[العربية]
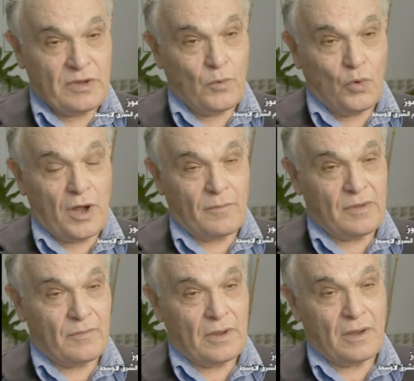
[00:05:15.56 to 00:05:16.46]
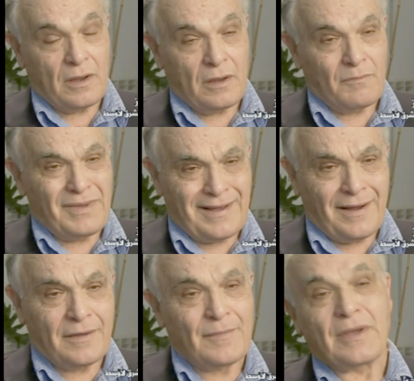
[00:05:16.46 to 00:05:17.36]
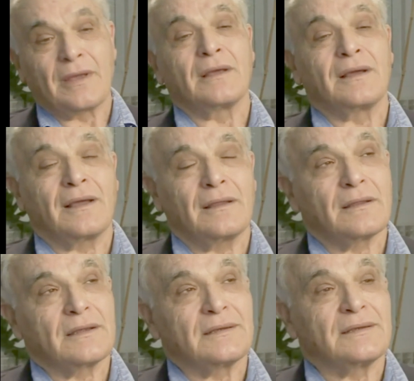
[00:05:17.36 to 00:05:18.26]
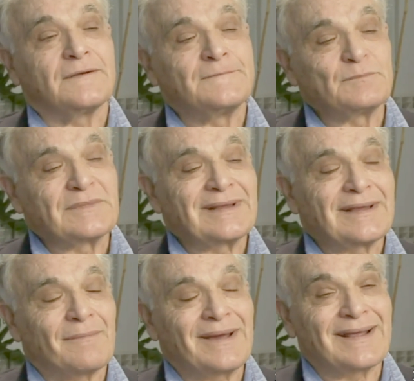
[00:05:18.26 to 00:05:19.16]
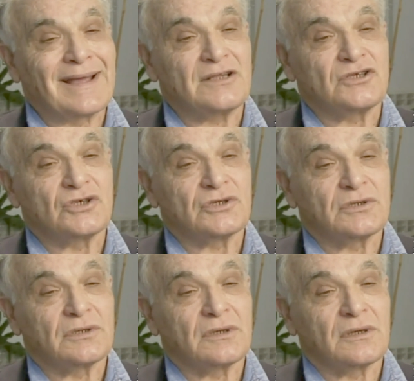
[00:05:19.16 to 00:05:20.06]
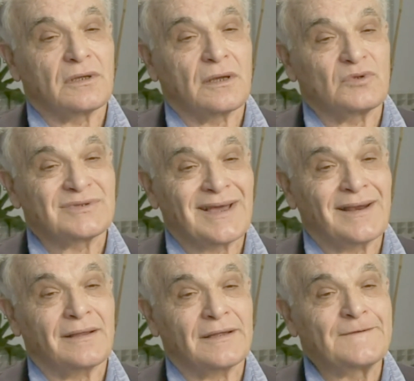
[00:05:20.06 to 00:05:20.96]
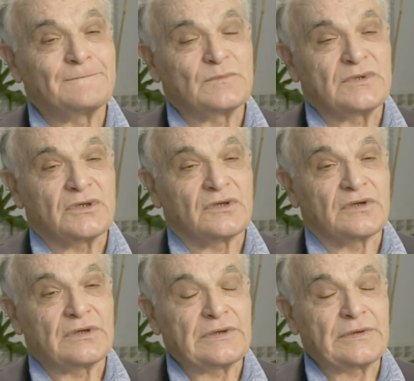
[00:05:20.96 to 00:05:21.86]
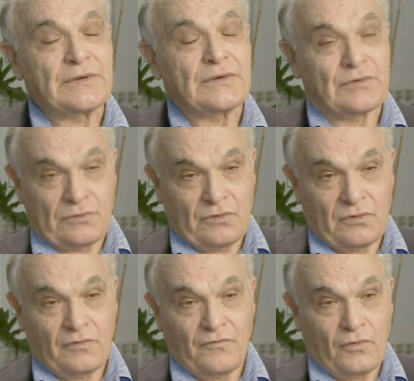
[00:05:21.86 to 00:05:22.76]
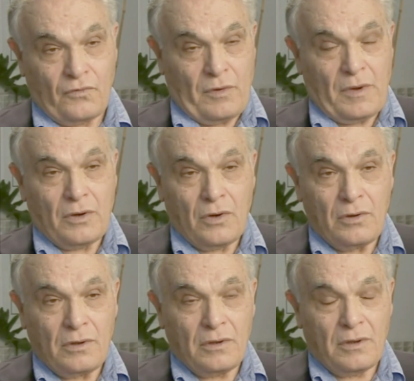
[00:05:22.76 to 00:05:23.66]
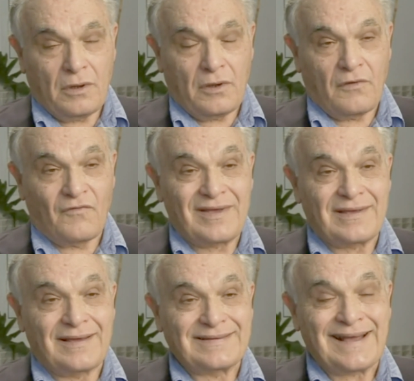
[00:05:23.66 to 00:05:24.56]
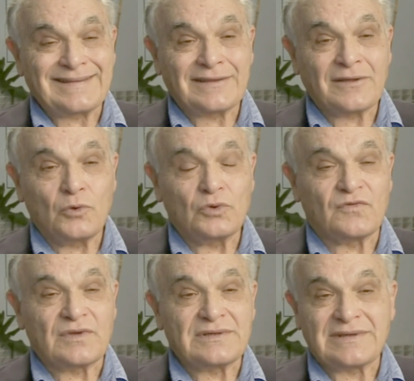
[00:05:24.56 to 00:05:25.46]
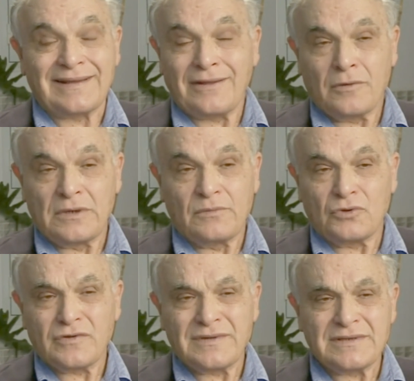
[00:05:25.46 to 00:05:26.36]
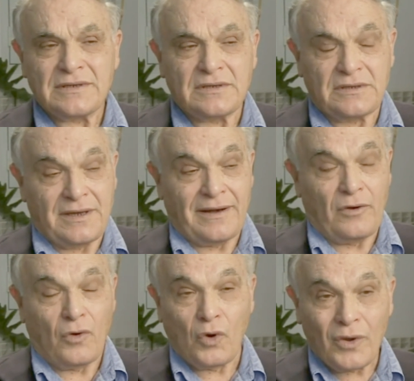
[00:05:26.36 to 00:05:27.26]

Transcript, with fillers: الدروز لم يوافقوا تحدثوا بالأساس مع كمال كنج أبو صالح فقال لا كانت هذه غلطة وحتى اليوم أنا أقول أن إيجالالون لم يكن غبيا لكنه في هذا الموضوع لم يكن موفقا